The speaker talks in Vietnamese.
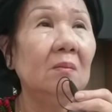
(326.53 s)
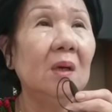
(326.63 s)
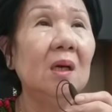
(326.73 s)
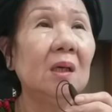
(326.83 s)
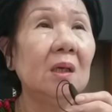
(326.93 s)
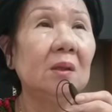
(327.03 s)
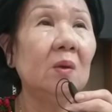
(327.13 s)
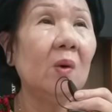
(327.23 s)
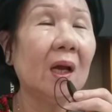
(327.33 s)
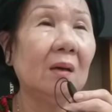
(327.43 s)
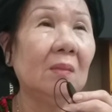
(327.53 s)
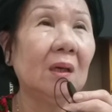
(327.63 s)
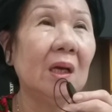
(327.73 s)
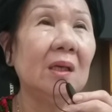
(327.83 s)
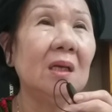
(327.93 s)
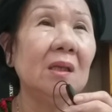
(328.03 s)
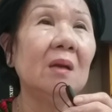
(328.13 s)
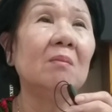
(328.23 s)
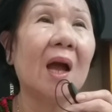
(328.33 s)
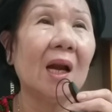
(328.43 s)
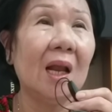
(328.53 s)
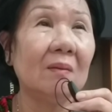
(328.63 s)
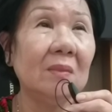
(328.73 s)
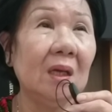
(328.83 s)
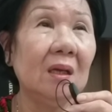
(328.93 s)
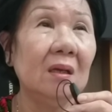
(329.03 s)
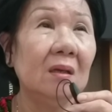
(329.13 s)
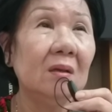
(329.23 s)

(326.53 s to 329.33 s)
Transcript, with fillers: Mình là người tu hành mà nghĩ đến tiền bạc làm gì,